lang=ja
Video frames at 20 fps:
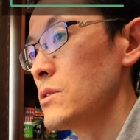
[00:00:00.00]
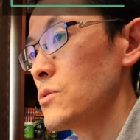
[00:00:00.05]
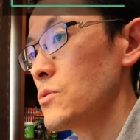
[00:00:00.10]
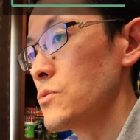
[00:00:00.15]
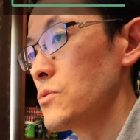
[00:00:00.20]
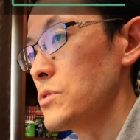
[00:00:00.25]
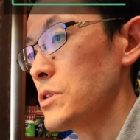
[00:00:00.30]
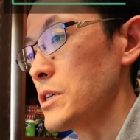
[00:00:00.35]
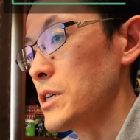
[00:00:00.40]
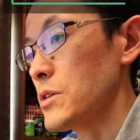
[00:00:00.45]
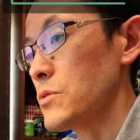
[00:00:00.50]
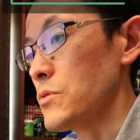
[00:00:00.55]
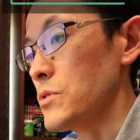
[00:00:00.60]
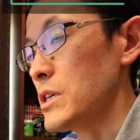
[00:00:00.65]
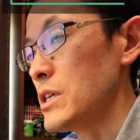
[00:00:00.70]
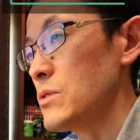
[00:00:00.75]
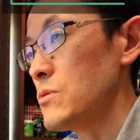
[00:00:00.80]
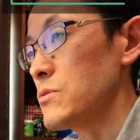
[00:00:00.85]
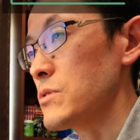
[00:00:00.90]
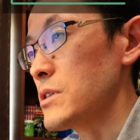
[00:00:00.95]
特に結構
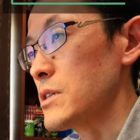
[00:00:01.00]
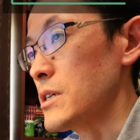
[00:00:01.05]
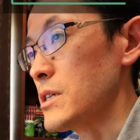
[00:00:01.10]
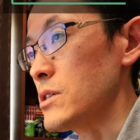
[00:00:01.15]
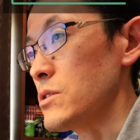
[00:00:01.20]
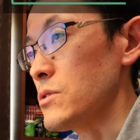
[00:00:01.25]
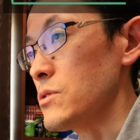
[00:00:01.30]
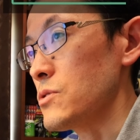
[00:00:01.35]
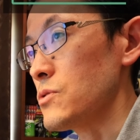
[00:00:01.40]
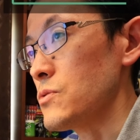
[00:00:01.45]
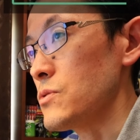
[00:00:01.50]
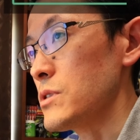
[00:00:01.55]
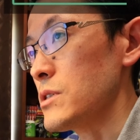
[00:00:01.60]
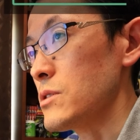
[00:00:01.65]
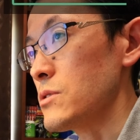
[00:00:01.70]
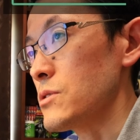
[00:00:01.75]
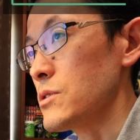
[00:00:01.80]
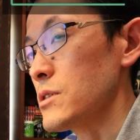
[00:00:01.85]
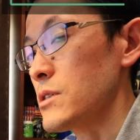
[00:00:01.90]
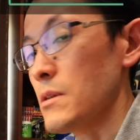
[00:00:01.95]
井口が充
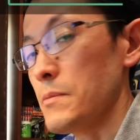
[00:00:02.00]
実し